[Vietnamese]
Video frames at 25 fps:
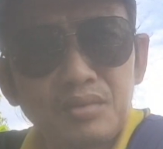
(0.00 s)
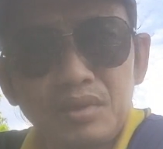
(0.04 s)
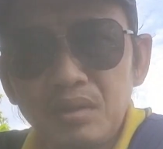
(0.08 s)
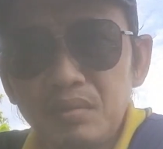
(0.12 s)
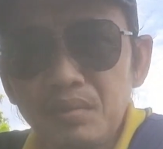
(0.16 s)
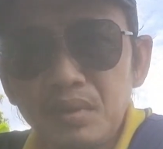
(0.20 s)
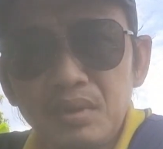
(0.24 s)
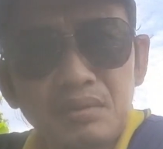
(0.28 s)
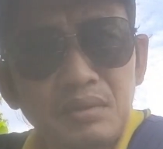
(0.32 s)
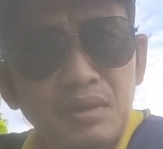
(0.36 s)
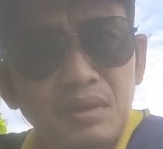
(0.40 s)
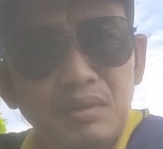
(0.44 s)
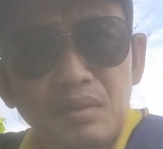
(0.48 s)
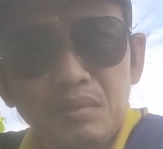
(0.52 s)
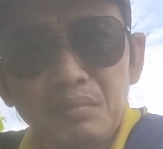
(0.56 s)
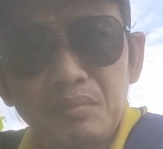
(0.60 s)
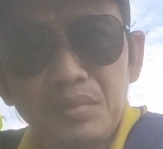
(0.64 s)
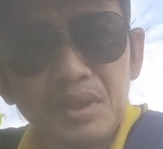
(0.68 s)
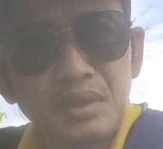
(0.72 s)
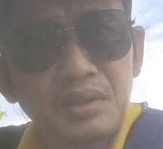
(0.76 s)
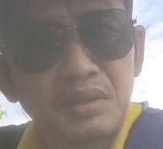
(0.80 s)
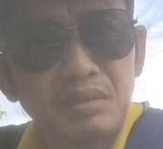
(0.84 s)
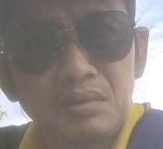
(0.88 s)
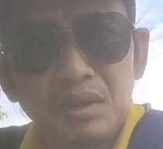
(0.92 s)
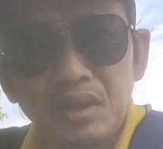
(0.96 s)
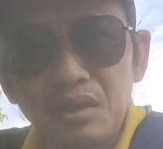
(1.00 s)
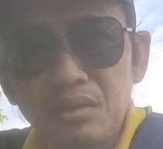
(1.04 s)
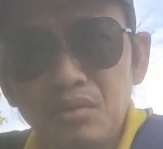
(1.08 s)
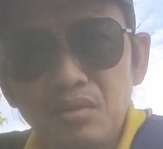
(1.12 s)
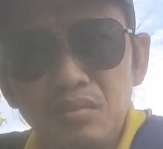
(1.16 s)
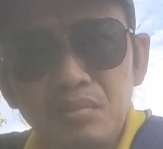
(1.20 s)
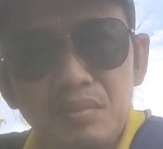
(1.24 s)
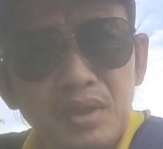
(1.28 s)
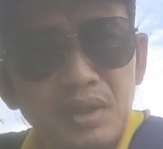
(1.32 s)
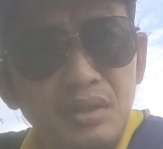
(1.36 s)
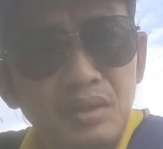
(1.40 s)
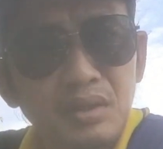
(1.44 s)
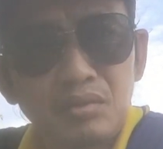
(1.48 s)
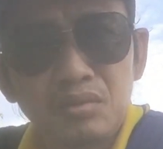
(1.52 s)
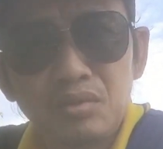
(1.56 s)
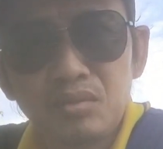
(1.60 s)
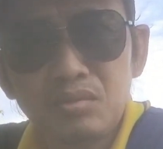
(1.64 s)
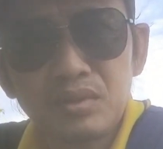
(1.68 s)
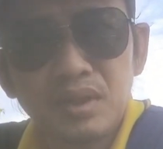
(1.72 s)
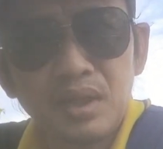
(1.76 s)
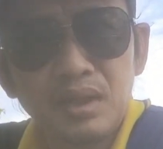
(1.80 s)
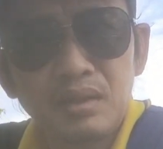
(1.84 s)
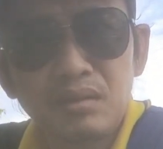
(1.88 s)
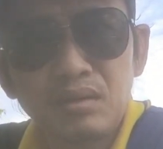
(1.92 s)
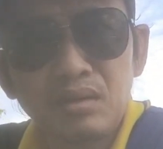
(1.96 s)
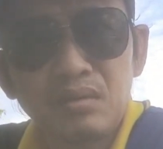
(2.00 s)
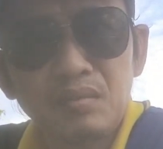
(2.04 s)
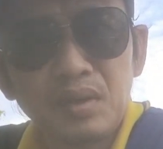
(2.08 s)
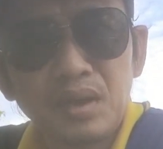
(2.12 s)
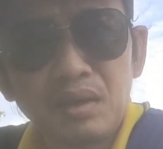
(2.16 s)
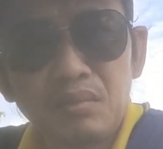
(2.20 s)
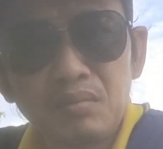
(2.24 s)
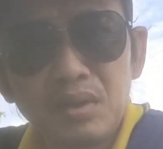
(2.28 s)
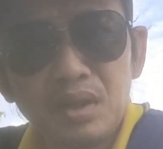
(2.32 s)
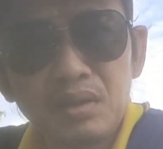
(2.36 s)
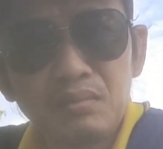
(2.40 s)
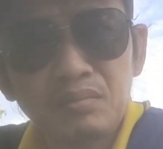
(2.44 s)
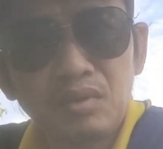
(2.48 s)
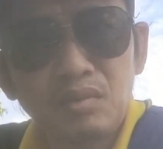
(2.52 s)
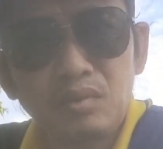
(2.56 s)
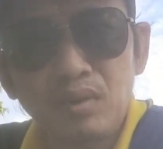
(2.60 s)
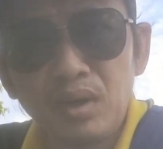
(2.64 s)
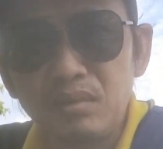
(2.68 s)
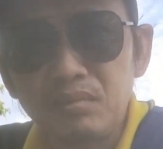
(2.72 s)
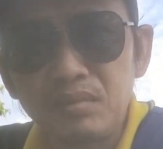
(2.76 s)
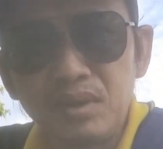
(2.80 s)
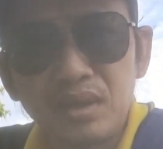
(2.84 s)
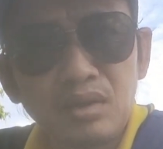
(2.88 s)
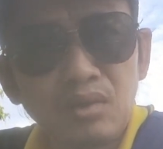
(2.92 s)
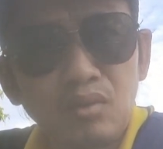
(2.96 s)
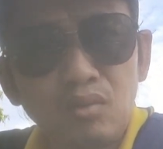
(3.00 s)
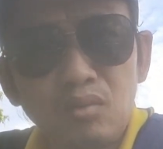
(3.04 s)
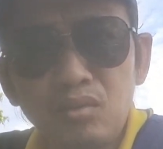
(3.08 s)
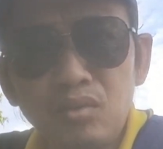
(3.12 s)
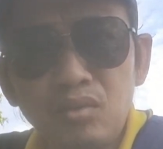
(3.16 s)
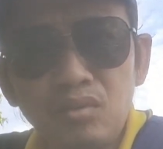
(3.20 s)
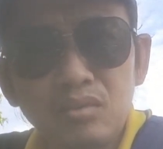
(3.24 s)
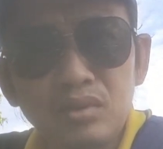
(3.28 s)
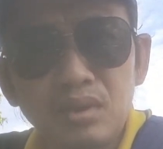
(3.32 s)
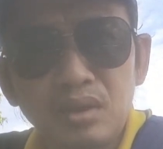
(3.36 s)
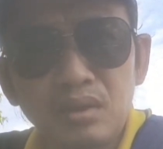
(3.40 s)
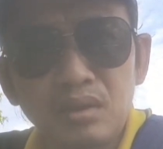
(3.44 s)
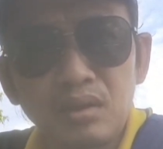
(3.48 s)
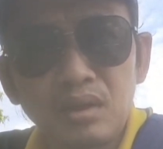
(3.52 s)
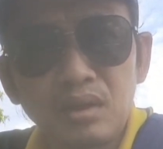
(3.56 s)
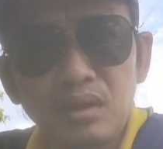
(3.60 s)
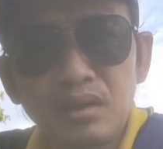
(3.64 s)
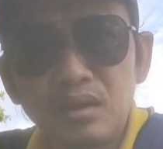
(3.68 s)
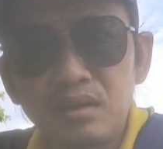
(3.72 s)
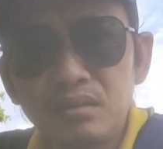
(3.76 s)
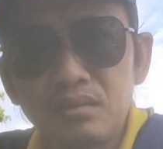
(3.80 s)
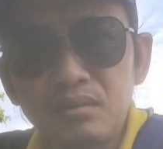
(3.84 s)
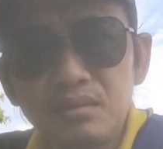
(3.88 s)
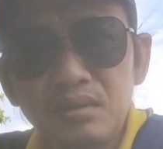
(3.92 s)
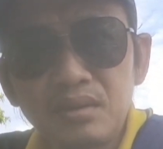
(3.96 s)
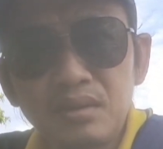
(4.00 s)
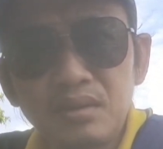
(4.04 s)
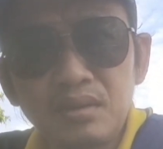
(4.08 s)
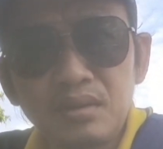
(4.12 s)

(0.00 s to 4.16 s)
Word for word: chỉ biết nhiều năm biết nhiều thầy thuốc biết nhiều thuốc tây nữa mà không hết mà qua thầy vũ con từng lễ hết